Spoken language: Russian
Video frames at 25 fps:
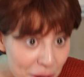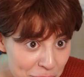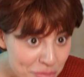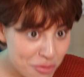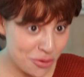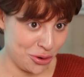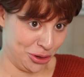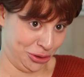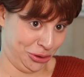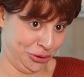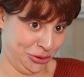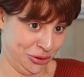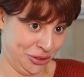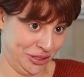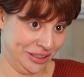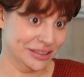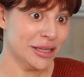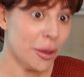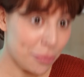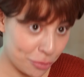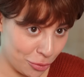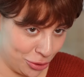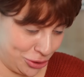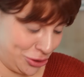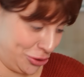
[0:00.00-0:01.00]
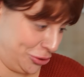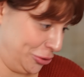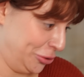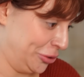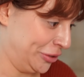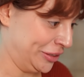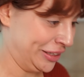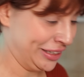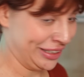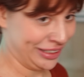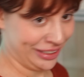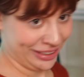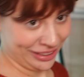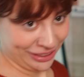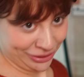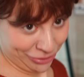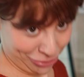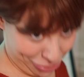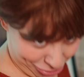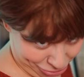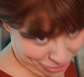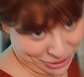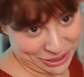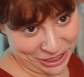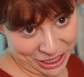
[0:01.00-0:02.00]
работу, на почту.
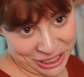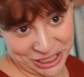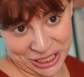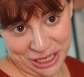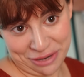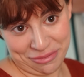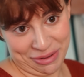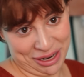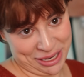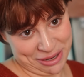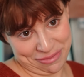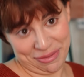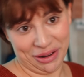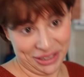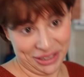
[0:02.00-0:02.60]
Ну, скажи, мать,